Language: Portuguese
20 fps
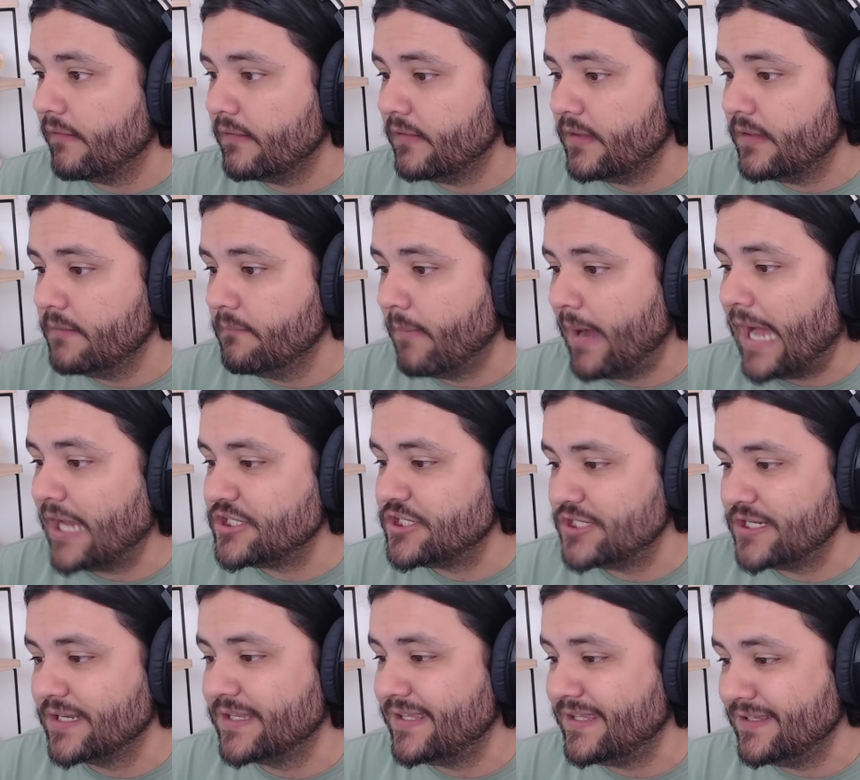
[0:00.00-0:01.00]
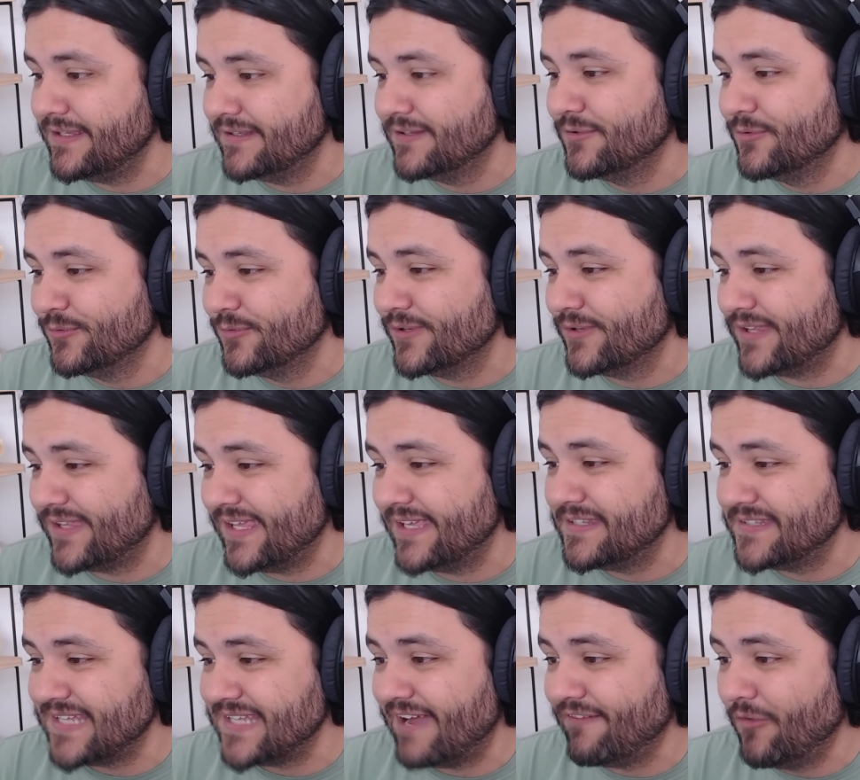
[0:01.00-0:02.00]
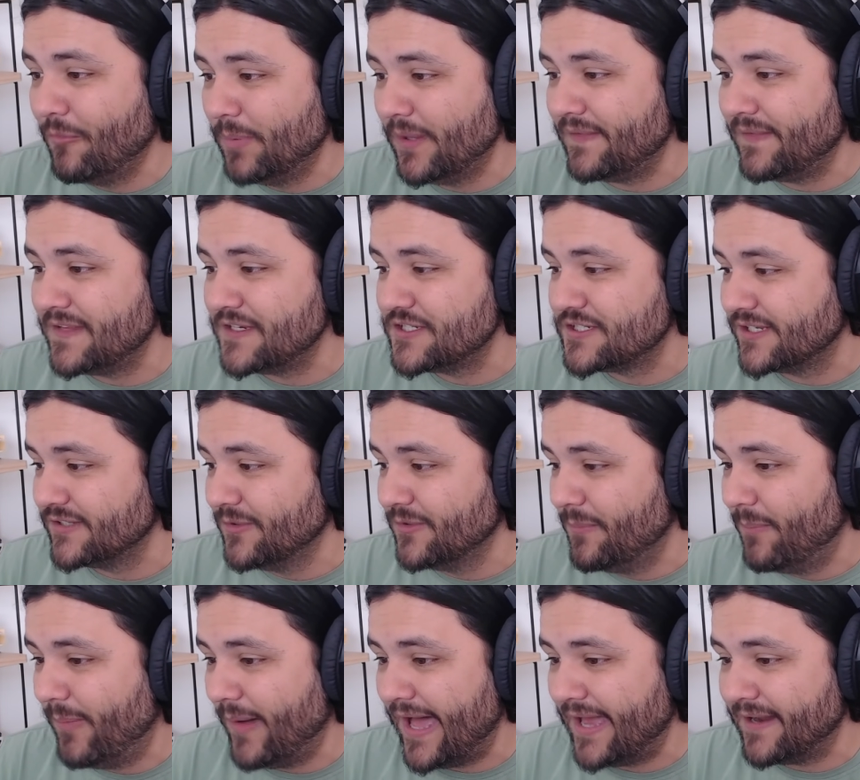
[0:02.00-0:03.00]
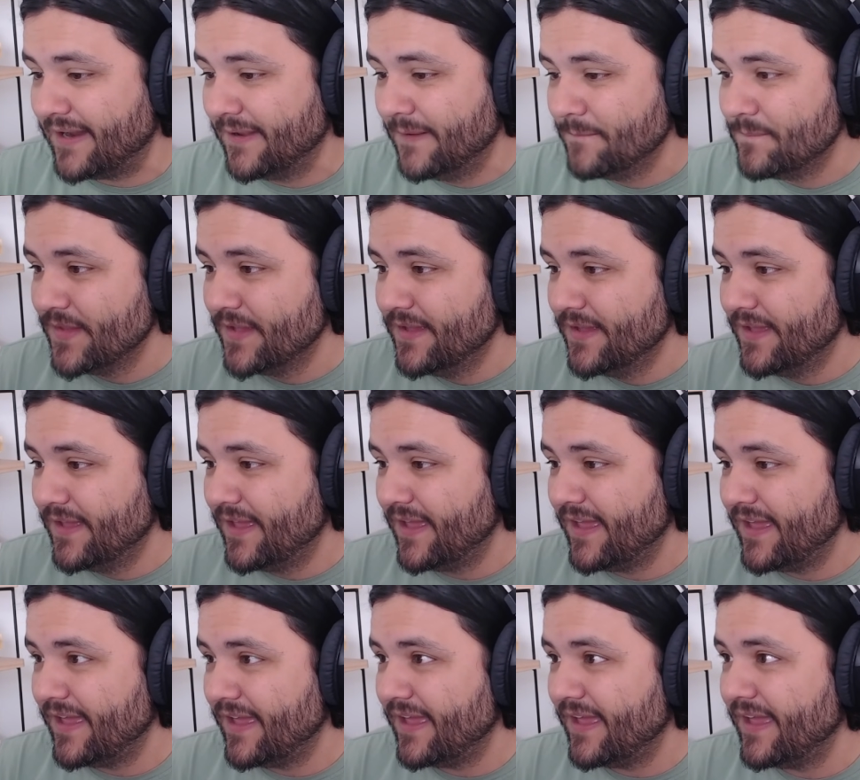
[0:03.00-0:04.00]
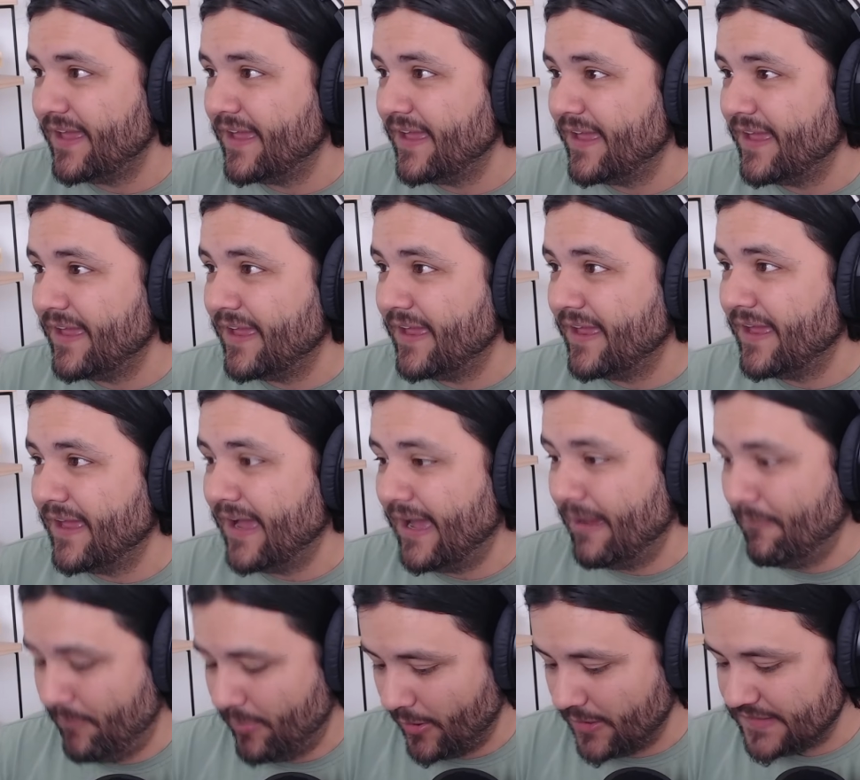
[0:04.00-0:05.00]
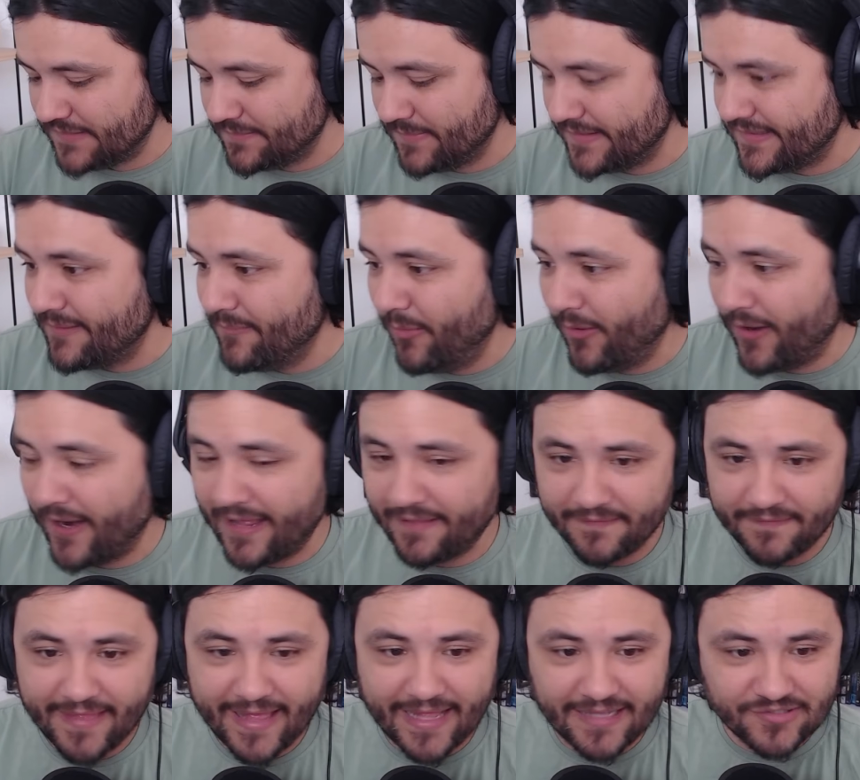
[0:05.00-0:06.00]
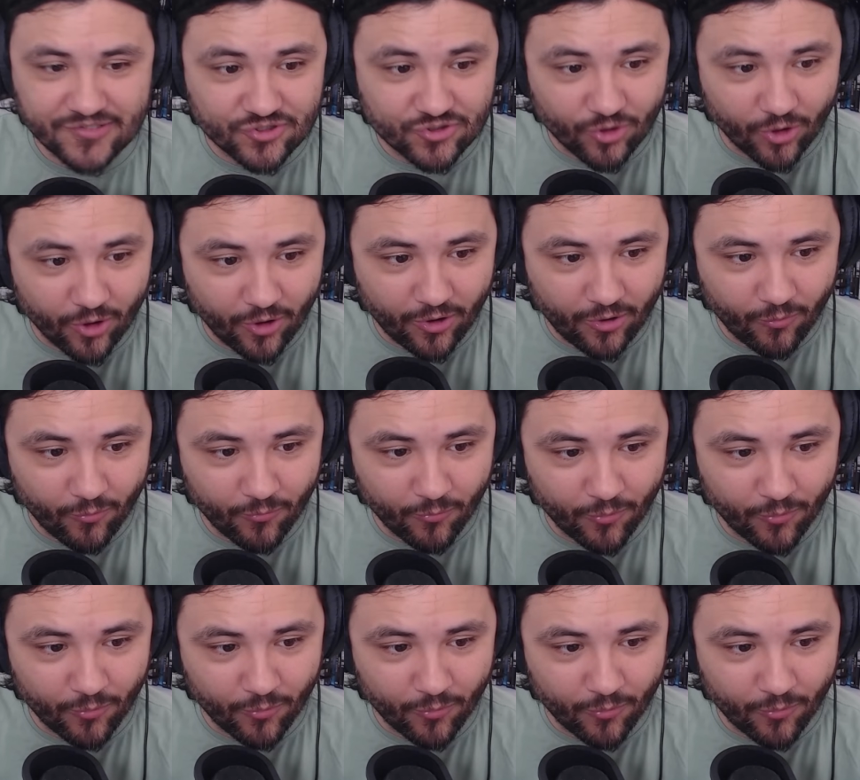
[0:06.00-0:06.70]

imagem aqui do que eles estavam planejando para é, é, a próxima temporada. Dá só uma